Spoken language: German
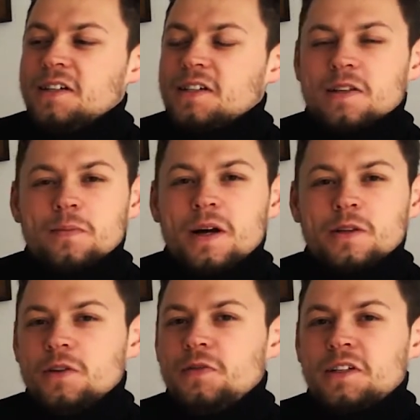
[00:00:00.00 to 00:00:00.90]
es macht
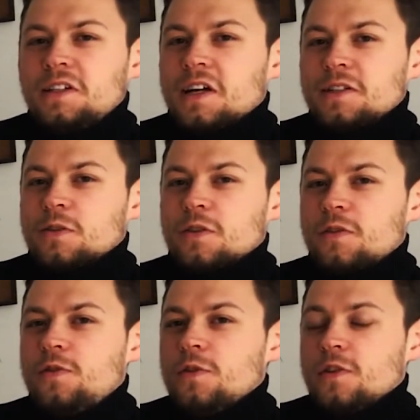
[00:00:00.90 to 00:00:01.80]
auch nicht wirklich gerade so ein
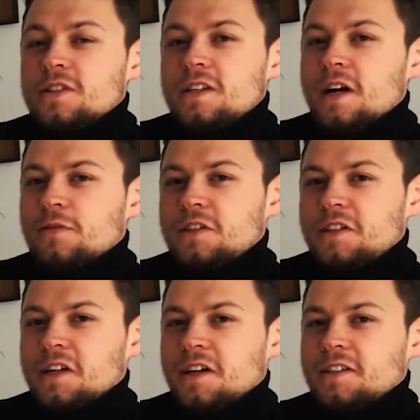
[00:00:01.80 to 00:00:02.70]
Gefühl von
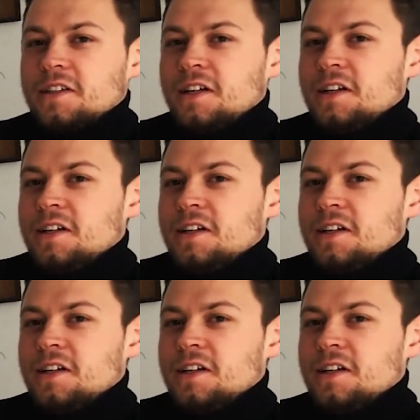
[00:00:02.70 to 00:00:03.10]
Sinnhaftigkeit.